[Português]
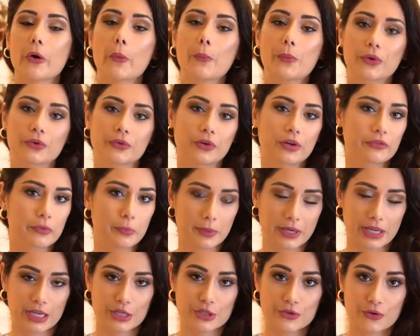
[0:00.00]
ou para o noivo,
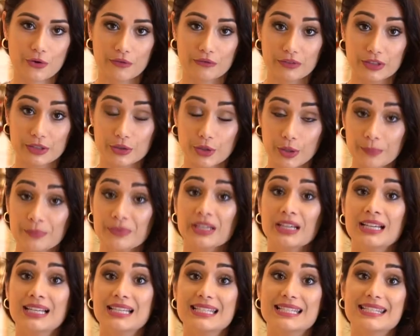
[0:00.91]
para quem te convidou,
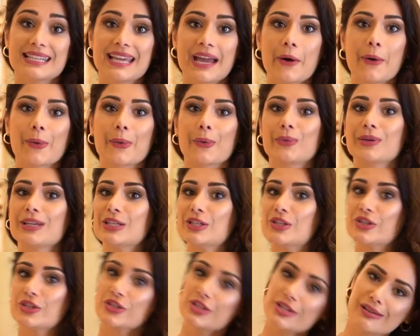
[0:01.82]
se é algum
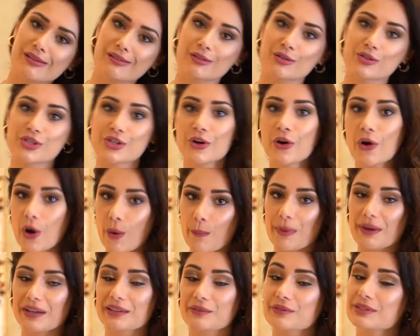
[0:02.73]
estilo de
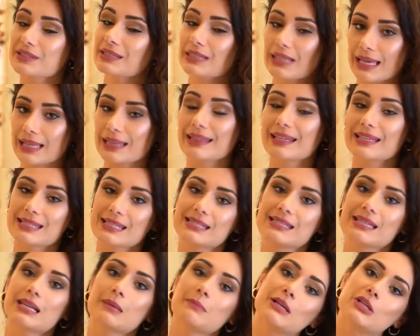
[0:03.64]
roupa que você
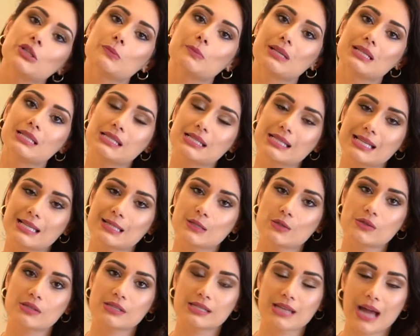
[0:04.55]
necessariamente
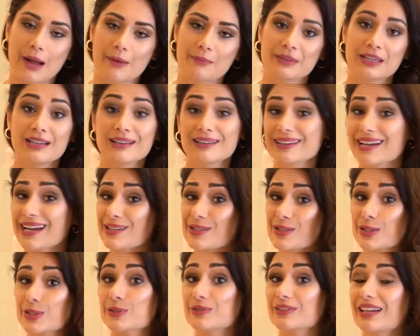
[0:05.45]
precisa usar.
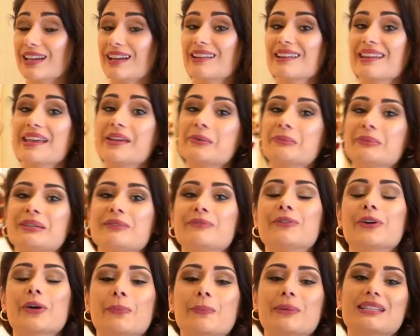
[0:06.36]
Caso não tenha nenhuma
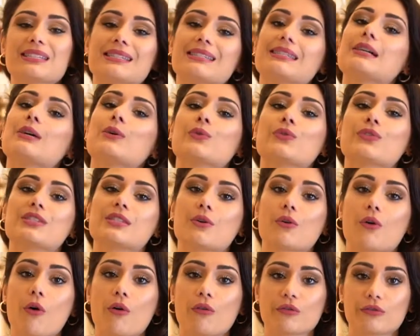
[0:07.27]
informação no
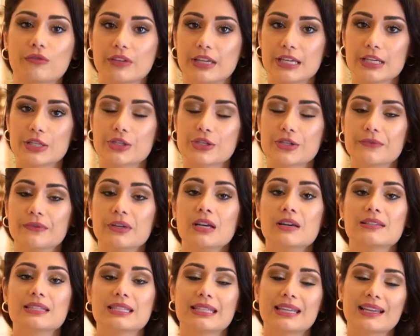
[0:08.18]
seu convite,
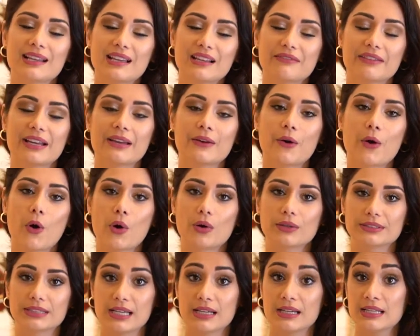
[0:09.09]
você tem que levar em
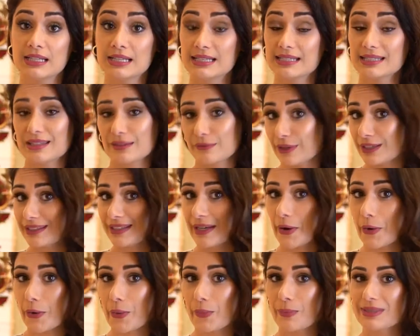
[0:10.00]
conta se vai ter
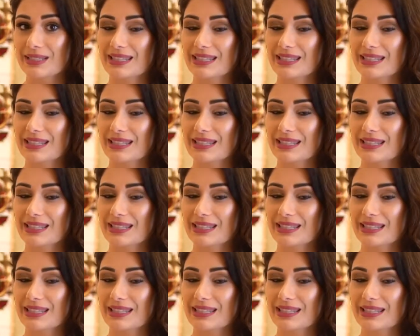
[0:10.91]
alguma